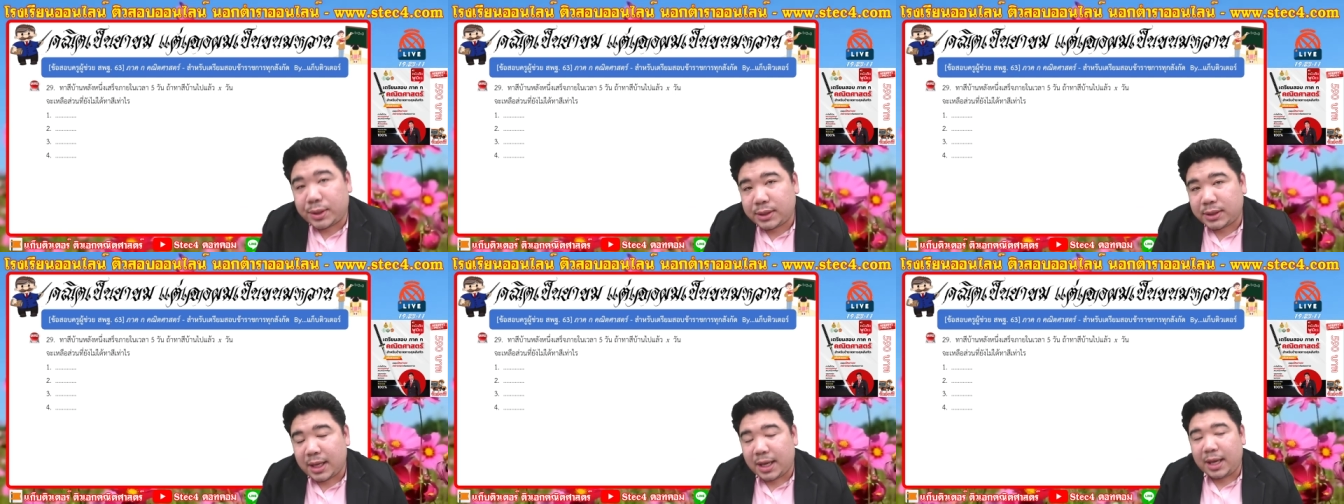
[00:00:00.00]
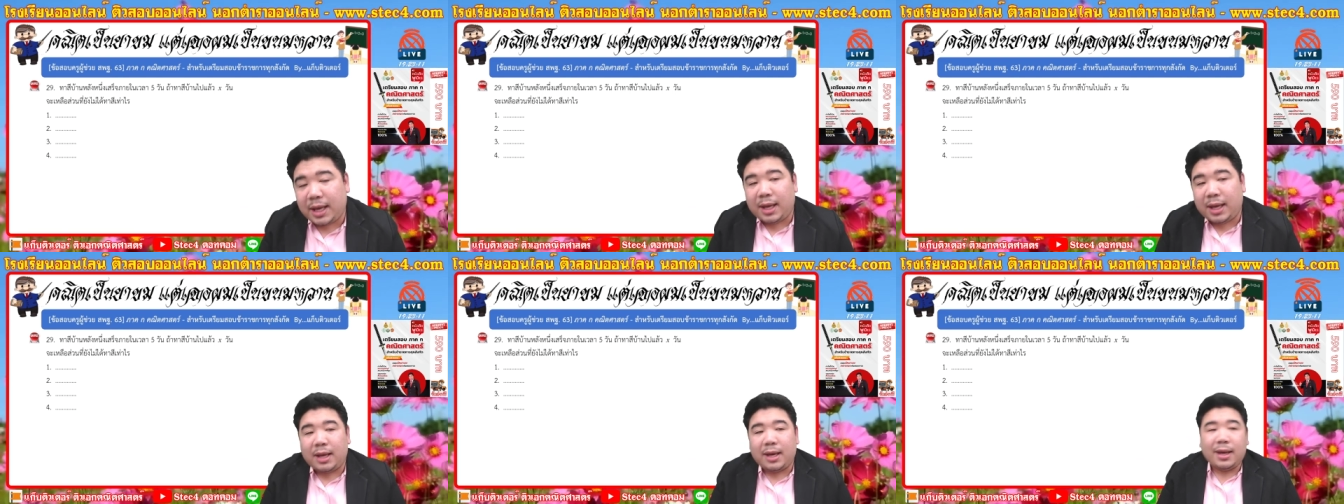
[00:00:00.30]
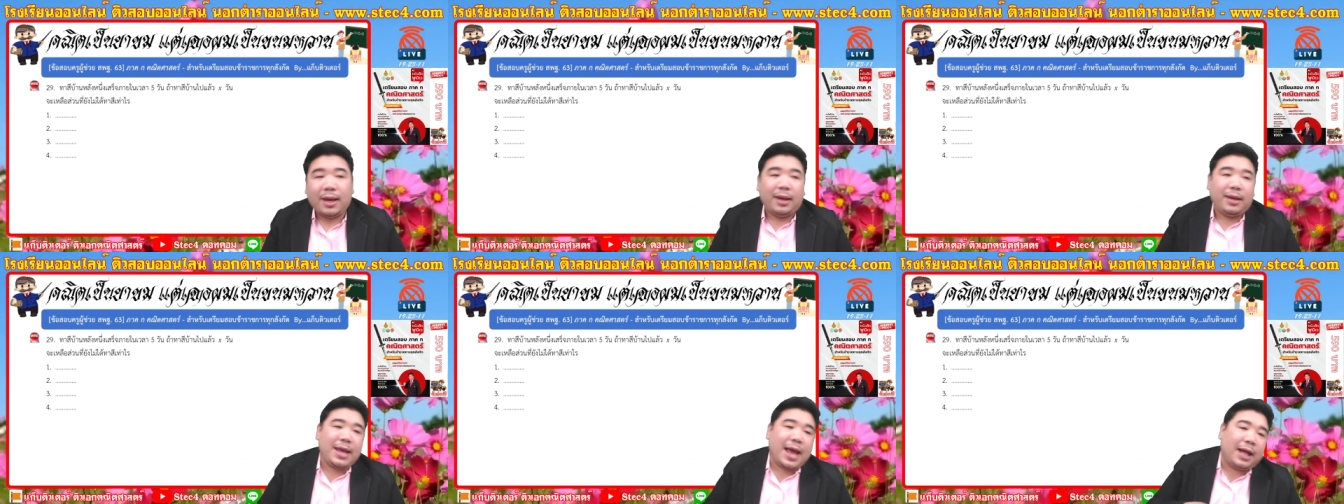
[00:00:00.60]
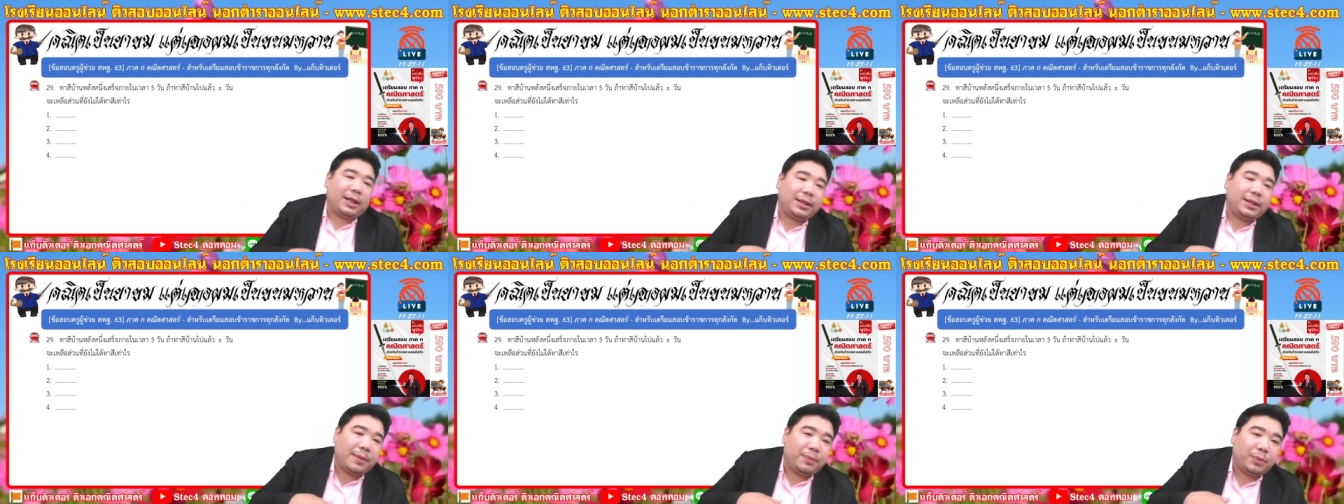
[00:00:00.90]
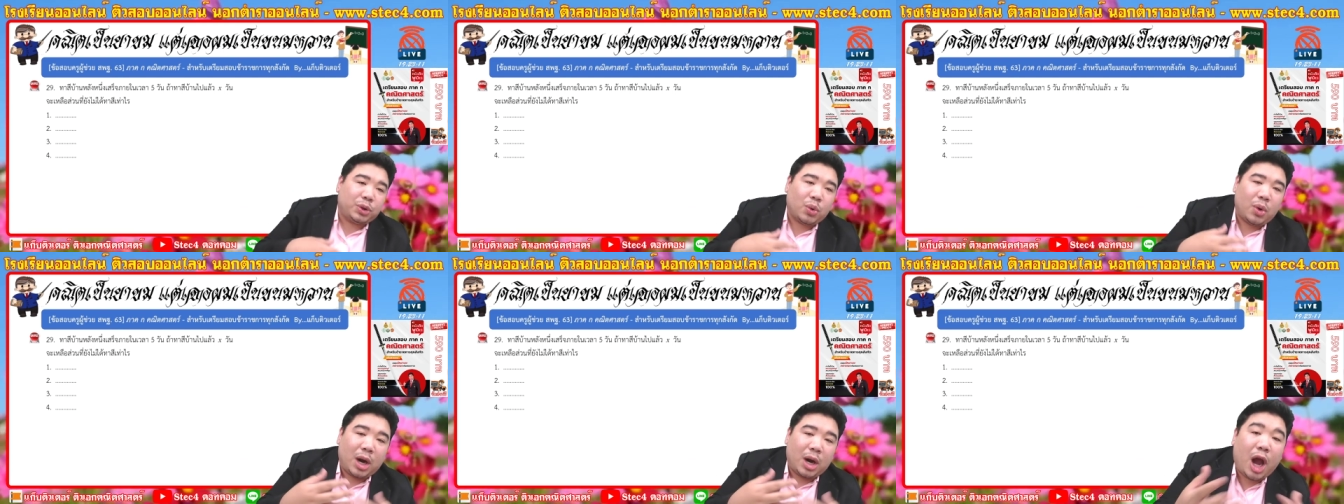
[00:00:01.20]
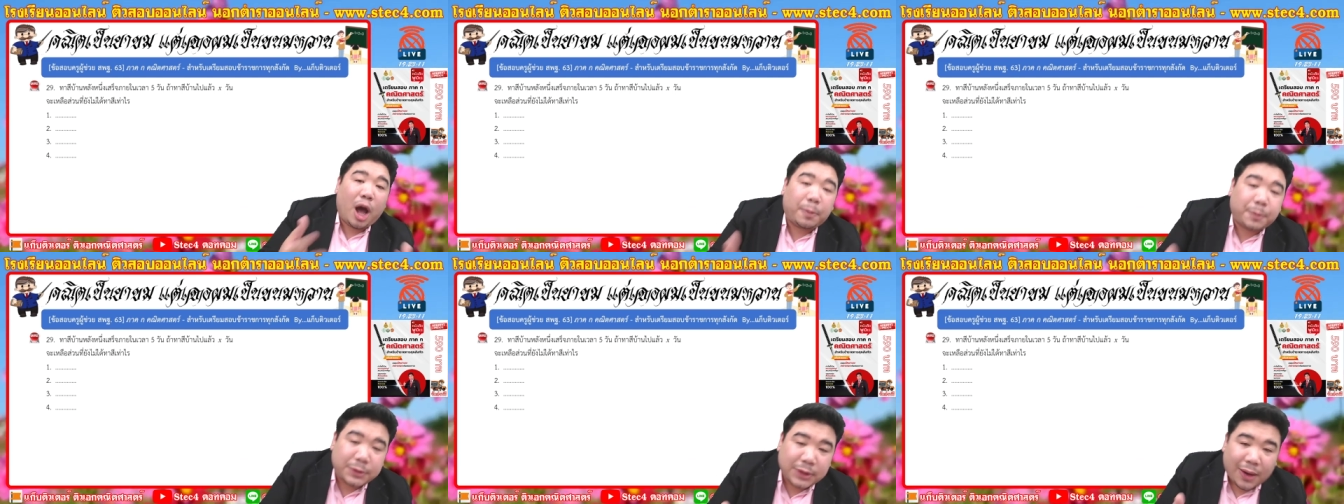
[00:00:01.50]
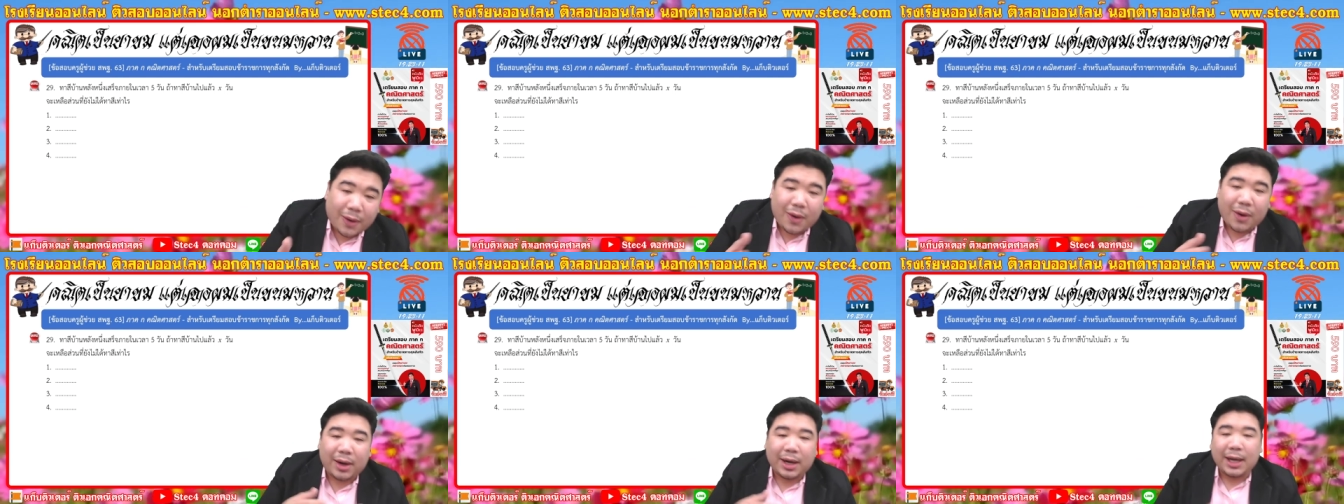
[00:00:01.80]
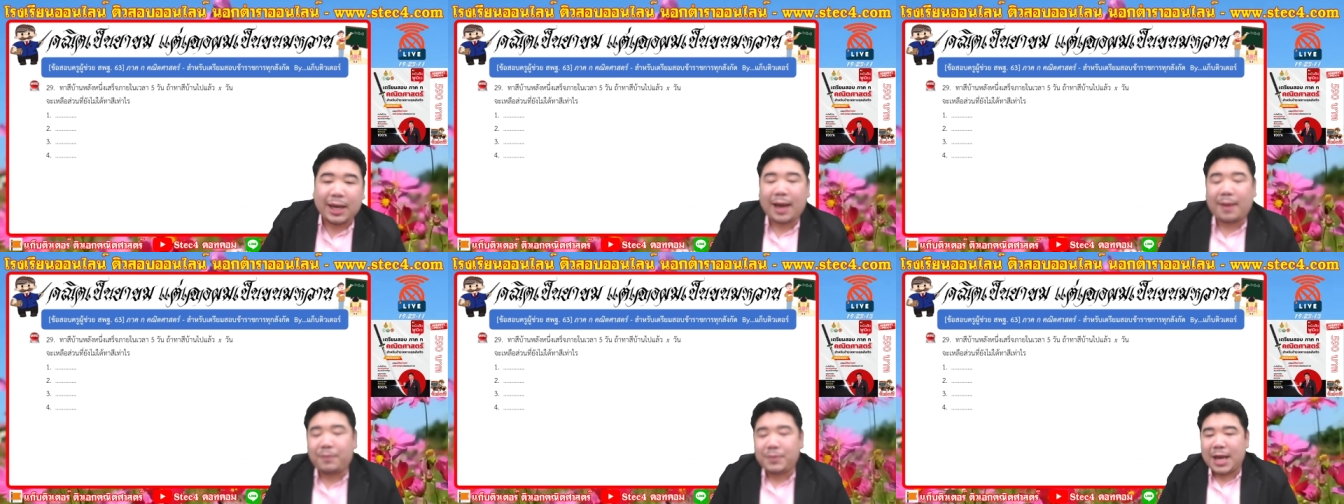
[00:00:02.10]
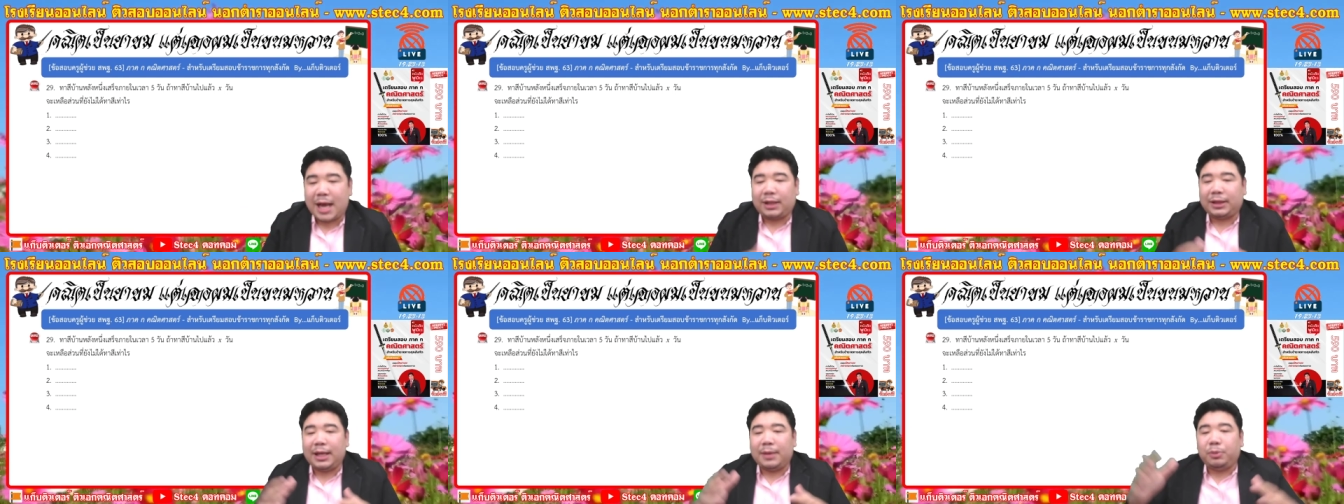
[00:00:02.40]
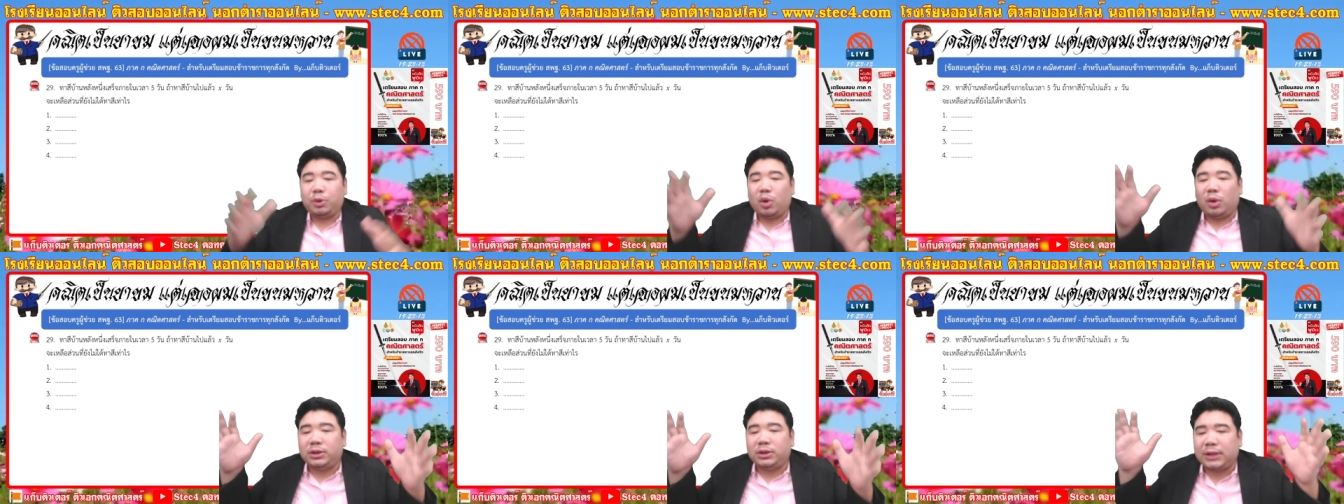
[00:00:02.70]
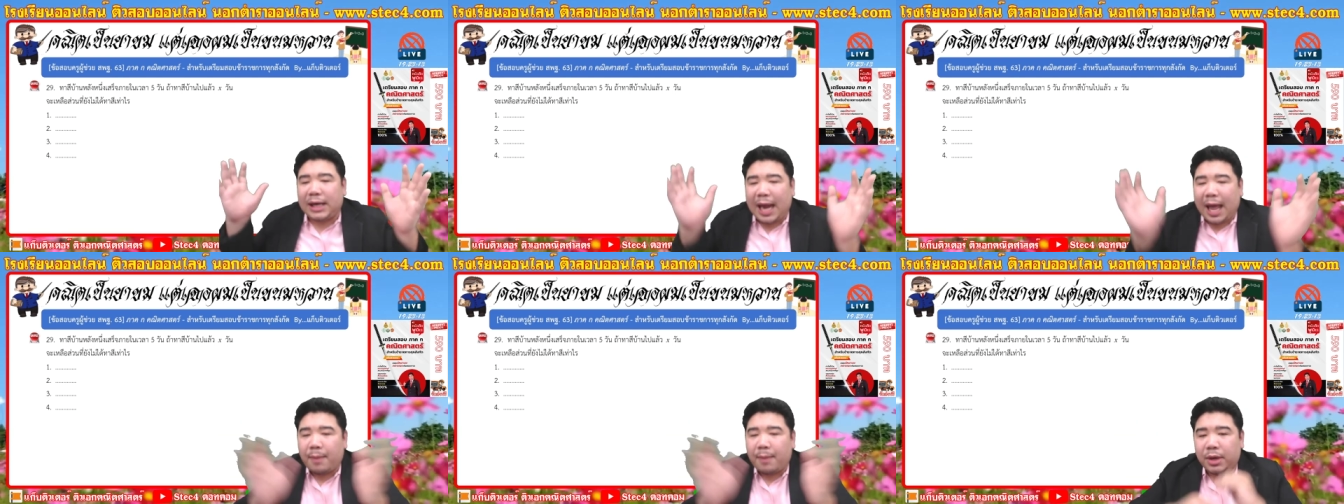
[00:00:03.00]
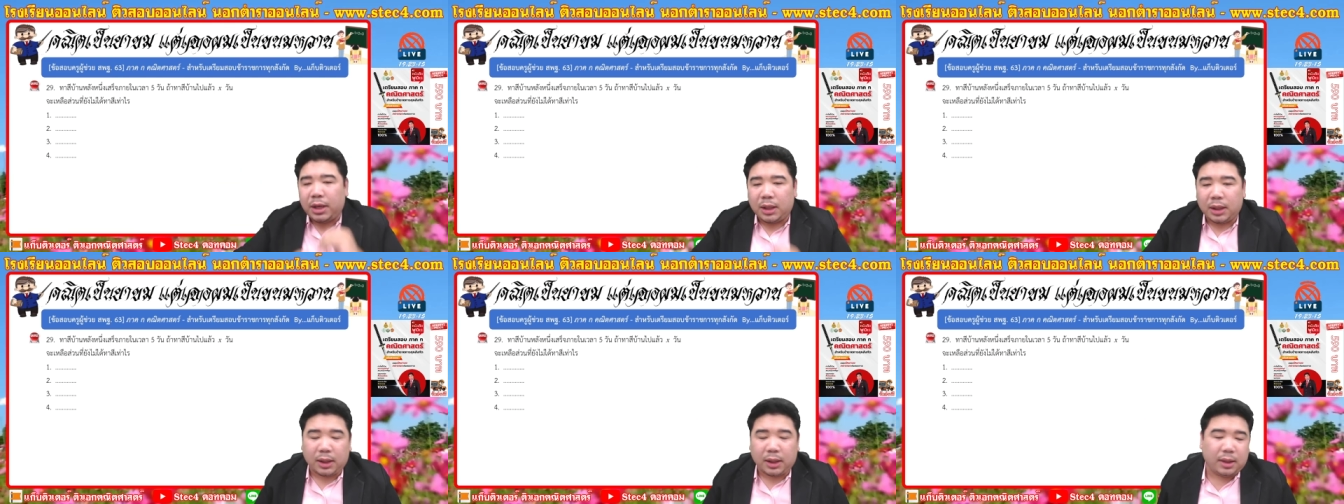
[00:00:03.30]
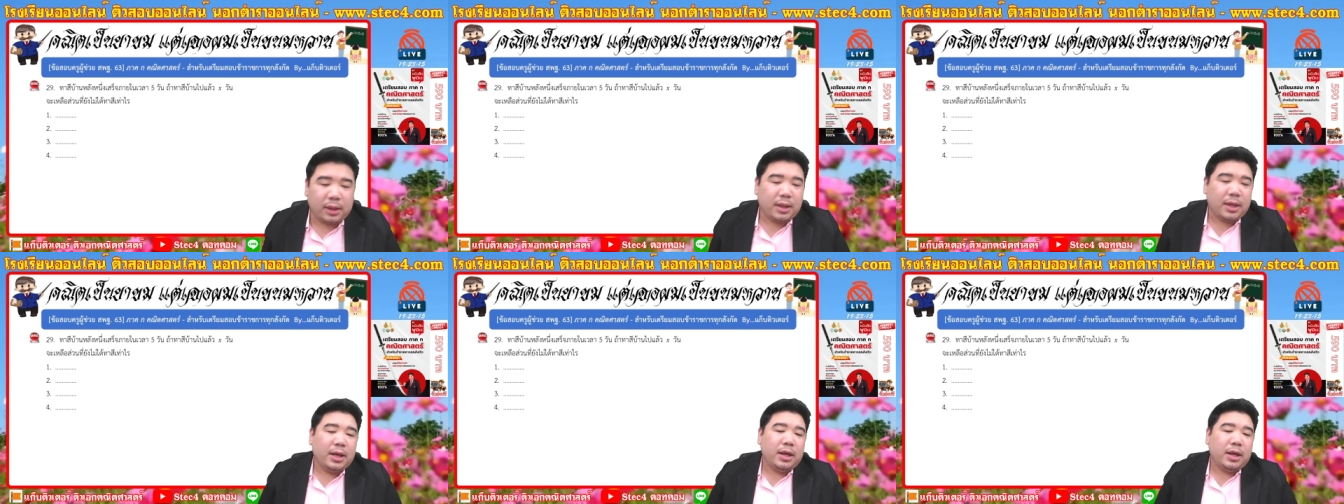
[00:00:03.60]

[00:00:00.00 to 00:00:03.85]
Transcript: 64 อยากเตรียมตัวรอบ2นะครับ อยากเตรียมตัวสนามอื่น